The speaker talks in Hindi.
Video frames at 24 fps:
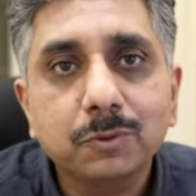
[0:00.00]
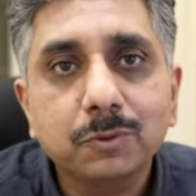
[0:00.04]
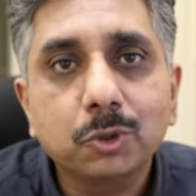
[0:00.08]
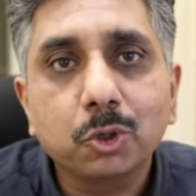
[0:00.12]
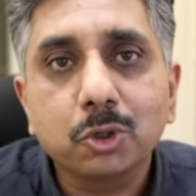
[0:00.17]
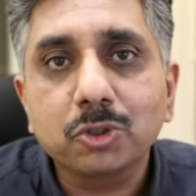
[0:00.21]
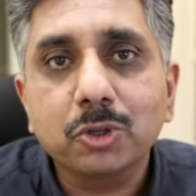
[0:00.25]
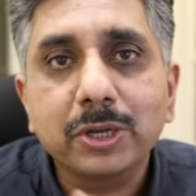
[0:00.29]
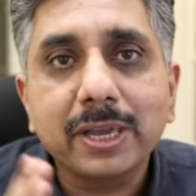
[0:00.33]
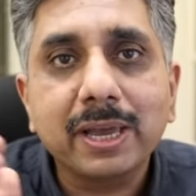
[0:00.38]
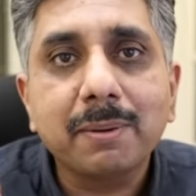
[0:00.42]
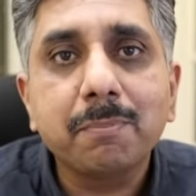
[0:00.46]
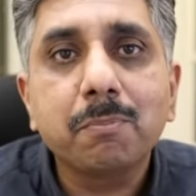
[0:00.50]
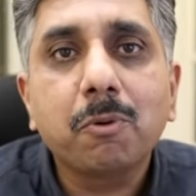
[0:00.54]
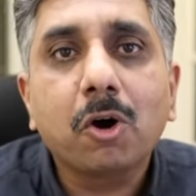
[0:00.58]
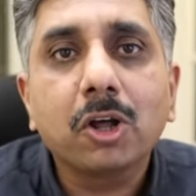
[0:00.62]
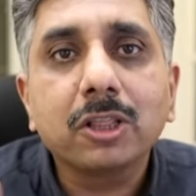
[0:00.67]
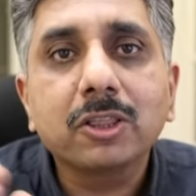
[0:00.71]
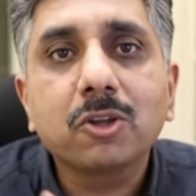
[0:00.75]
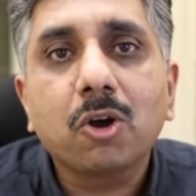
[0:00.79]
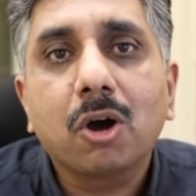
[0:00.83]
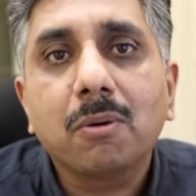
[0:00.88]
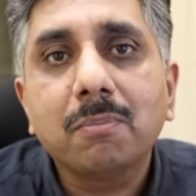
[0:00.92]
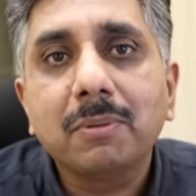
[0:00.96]
दोस्तों ये हम
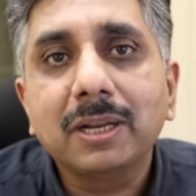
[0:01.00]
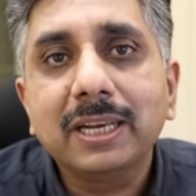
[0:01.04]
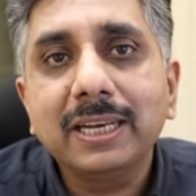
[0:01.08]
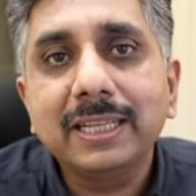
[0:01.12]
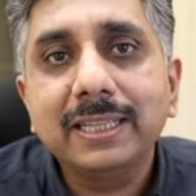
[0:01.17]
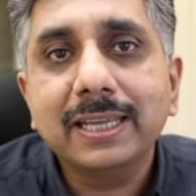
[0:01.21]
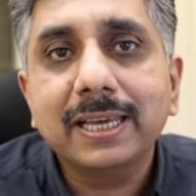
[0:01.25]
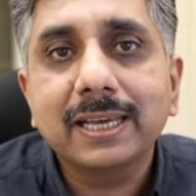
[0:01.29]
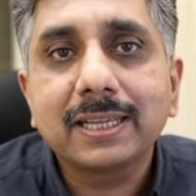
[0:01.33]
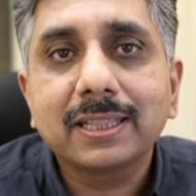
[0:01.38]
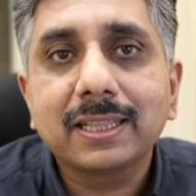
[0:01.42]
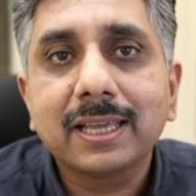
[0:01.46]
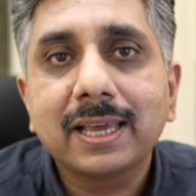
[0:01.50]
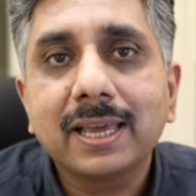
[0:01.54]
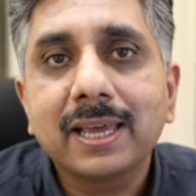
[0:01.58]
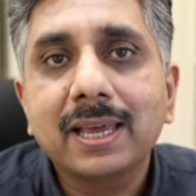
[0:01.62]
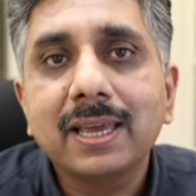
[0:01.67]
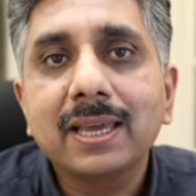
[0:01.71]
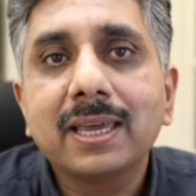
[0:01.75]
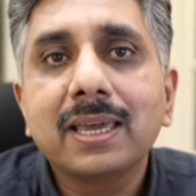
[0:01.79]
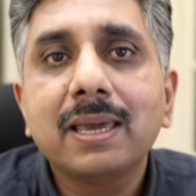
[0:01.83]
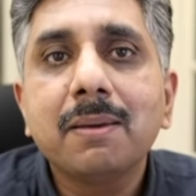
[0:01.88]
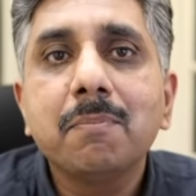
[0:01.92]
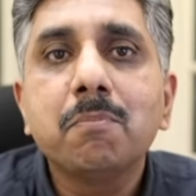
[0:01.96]
बहुत कॉमनली देखते
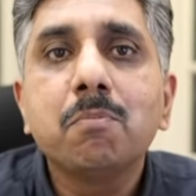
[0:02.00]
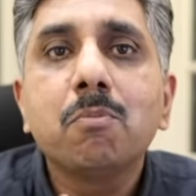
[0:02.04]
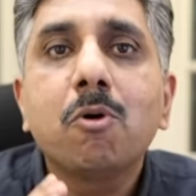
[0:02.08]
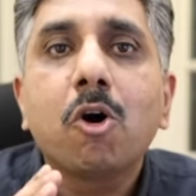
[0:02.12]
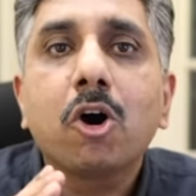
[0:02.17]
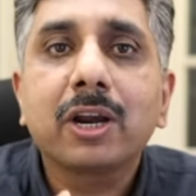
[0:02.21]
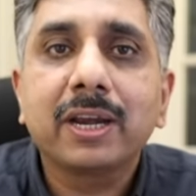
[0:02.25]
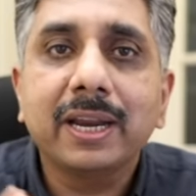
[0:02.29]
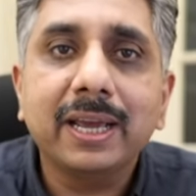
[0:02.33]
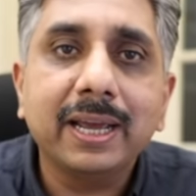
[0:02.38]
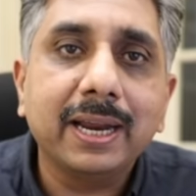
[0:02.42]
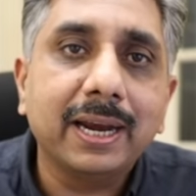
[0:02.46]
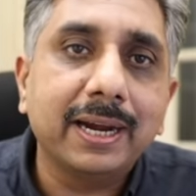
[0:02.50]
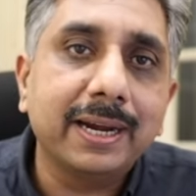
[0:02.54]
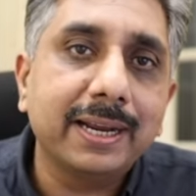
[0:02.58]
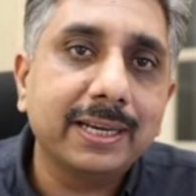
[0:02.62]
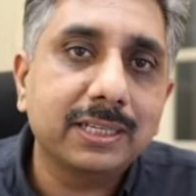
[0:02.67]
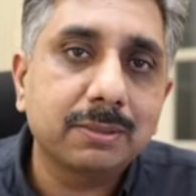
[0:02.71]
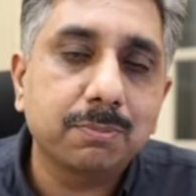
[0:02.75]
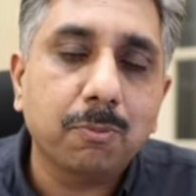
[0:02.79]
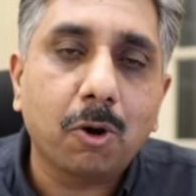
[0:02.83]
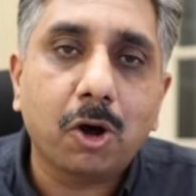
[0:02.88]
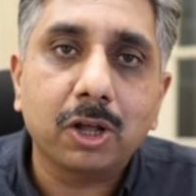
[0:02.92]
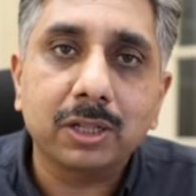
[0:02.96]
हैं कि मॉर्निंग
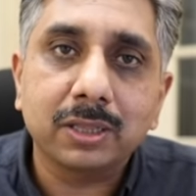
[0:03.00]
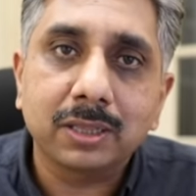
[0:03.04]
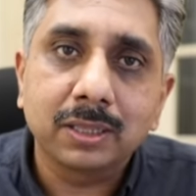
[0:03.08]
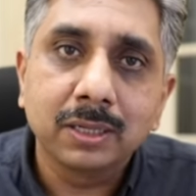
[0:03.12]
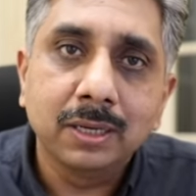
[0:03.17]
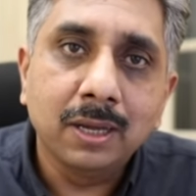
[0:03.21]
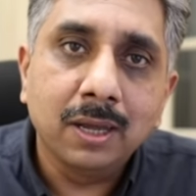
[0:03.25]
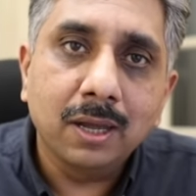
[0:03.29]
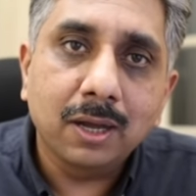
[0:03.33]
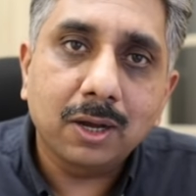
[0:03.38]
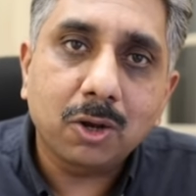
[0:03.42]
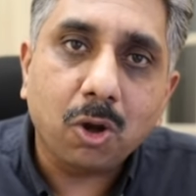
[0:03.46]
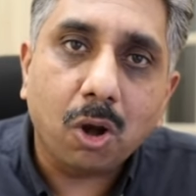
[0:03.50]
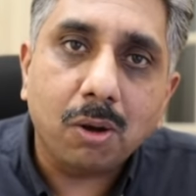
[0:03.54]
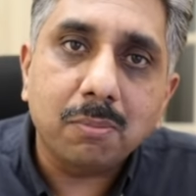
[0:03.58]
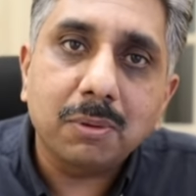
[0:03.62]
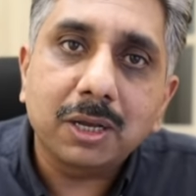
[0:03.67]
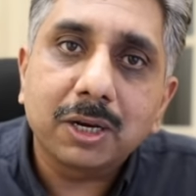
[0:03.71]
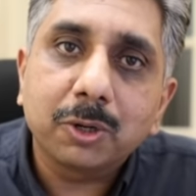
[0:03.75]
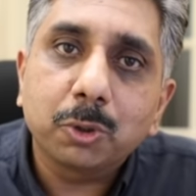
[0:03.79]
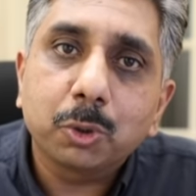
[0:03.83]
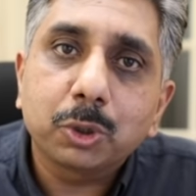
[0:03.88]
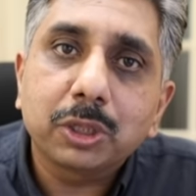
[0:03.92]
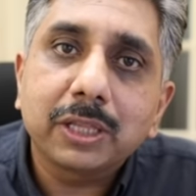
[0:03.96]
हेडेक्स बहुत
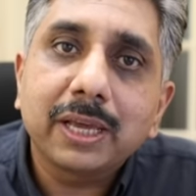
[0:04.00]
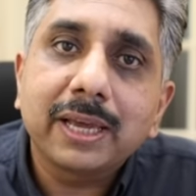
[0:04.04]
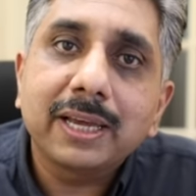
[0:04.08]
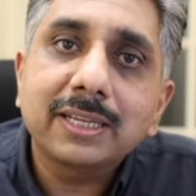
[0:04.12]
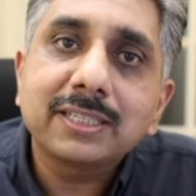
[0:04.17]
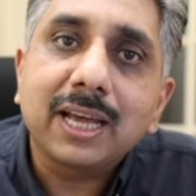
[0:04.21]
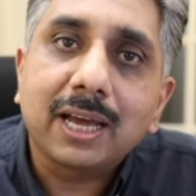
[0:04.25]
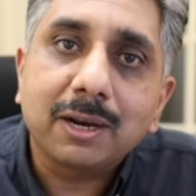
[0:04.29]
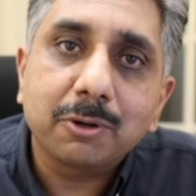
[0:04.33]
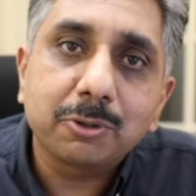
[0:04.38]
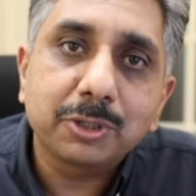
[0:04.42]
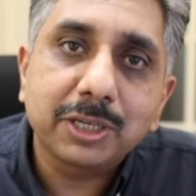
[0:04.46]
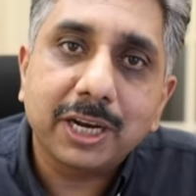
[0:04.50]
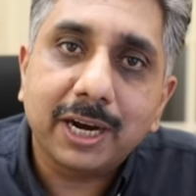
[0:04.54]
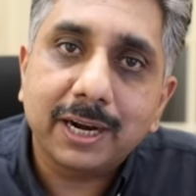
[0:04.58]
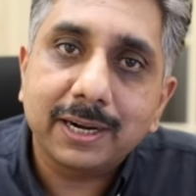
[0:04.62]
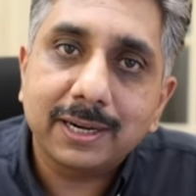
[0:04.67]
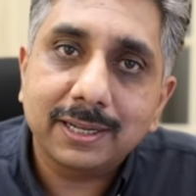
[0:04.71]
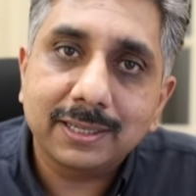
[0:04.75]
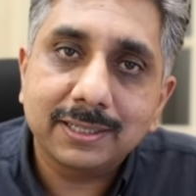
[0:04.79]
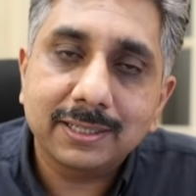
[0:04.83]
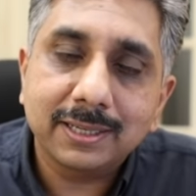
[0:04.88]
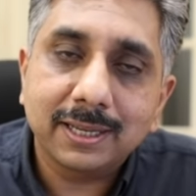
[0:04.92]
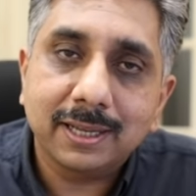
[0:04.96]
कॉमन होते हैं
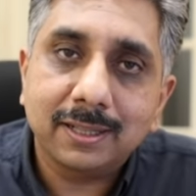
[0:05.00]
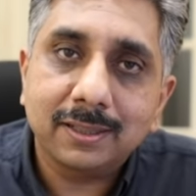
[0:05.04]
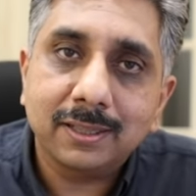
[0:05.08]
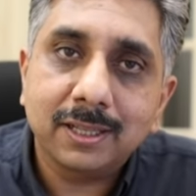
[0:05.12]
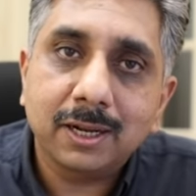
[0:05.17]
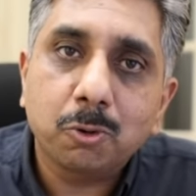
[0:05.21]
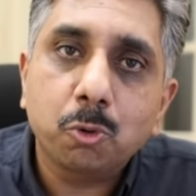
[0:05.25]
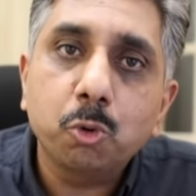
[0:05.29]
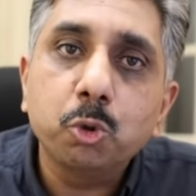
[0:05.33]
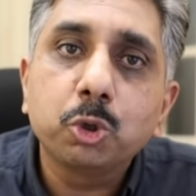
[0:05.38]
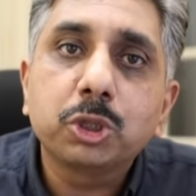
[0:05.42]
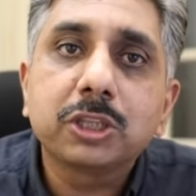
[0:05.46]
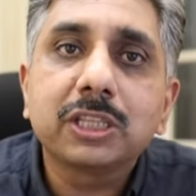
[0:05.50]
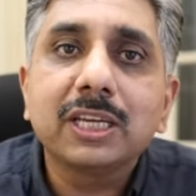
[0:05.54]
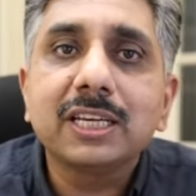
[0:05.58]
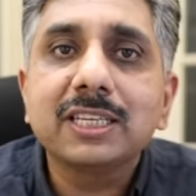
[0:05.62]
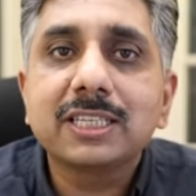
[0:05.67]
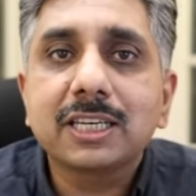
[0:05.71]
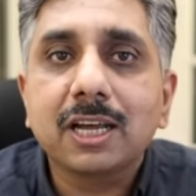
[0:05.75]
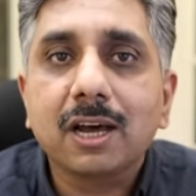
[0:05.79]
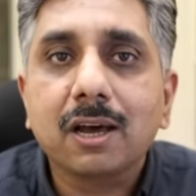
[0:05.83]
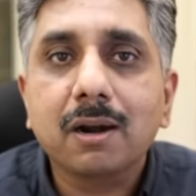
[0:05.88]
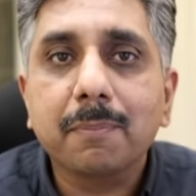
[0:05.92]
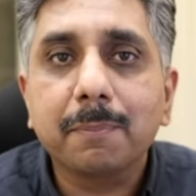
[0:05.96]
साइनोसाइटिस के अंदर उठते
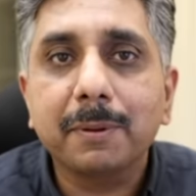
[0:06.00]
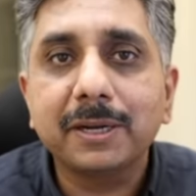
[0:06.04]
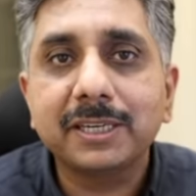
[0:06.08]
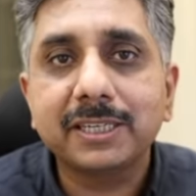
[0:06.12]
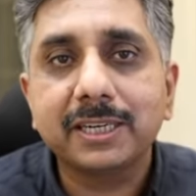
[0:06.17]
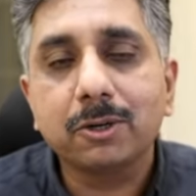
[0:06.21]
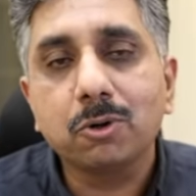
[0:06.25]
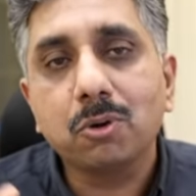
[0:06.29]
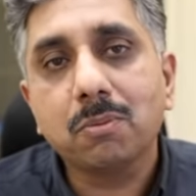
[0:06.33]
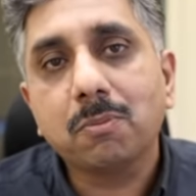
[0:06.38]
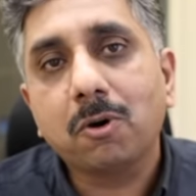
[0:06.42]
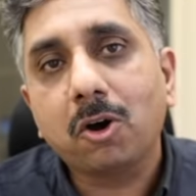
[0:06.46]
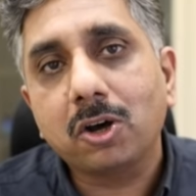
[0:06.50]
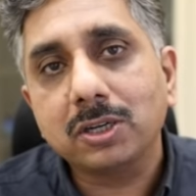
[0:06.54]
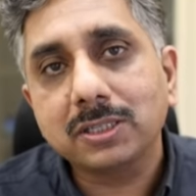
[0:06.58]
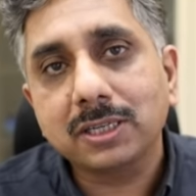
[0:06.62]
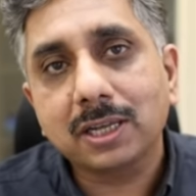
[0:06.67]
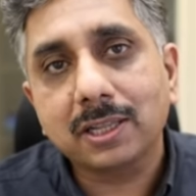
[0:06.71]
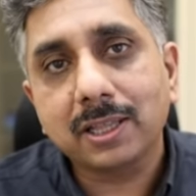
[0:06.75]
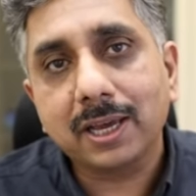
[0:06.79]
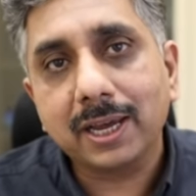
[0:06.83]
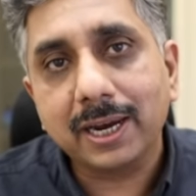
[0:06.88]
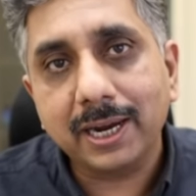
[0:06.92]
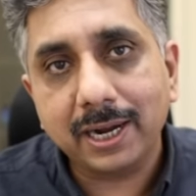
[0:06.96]
सार पेशेंट को बहुत
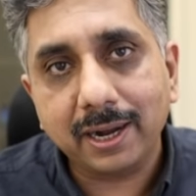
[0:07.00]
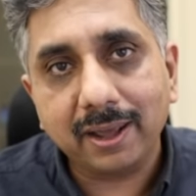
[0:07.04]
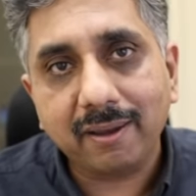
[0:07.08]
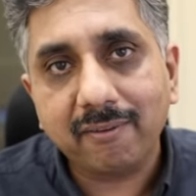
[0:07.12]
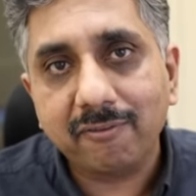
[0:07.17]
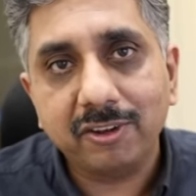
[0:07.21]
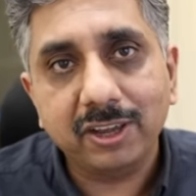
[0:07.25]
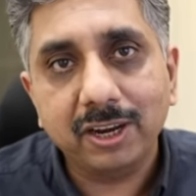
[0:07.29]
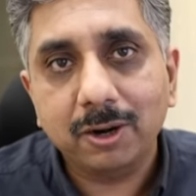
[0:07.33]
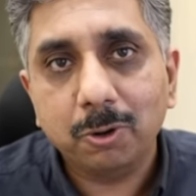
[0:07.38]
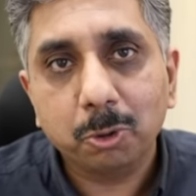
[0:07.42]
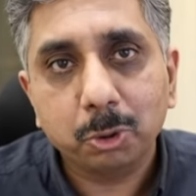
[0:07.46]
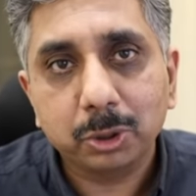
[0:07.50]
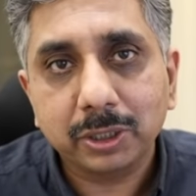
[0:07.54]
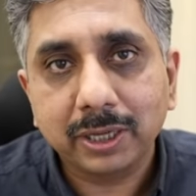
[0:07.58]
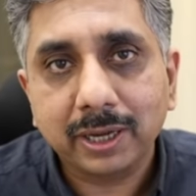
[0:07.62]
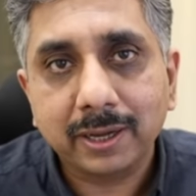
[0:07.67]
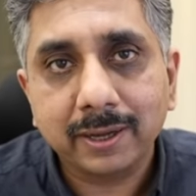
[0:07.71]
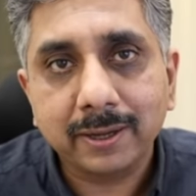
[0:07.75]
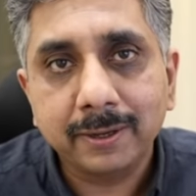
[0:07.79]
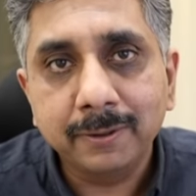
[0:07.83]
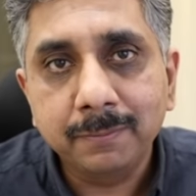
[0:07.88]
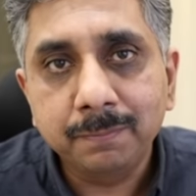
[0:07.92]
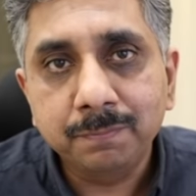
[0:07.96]
ज़्यादा हेडेक फील
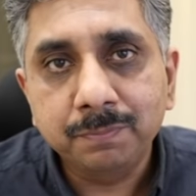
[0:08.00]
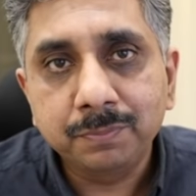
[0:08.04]
होता है